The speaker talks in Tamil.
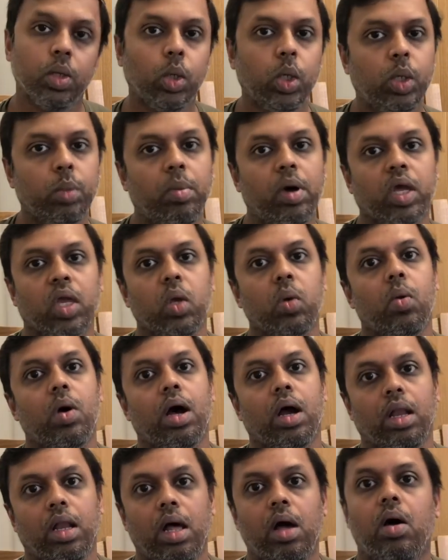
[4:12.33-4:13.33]
நூறுரூபாய்க்கும்
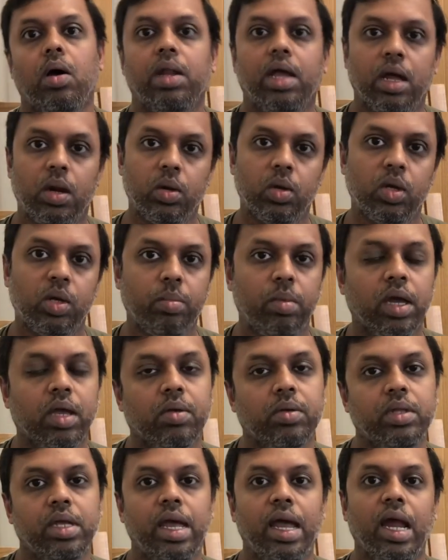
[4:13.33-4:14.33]
வாங்கலாம் ஒரு
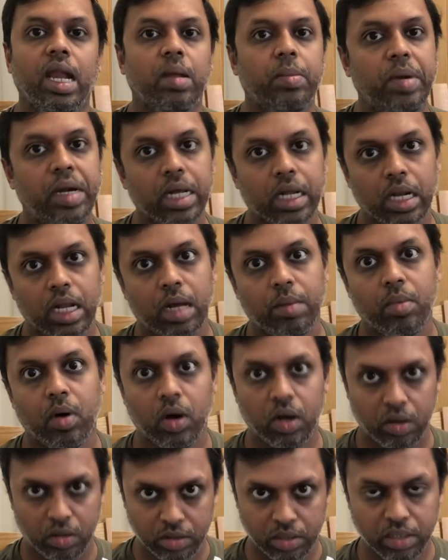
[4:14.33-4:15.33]
இரநூறுபாய்க்கு வந்து ஏலம் எடுக்கலாம்
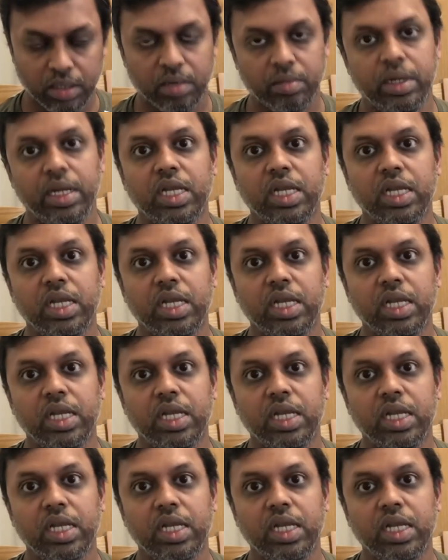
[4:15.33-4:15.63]
அவர் வந்து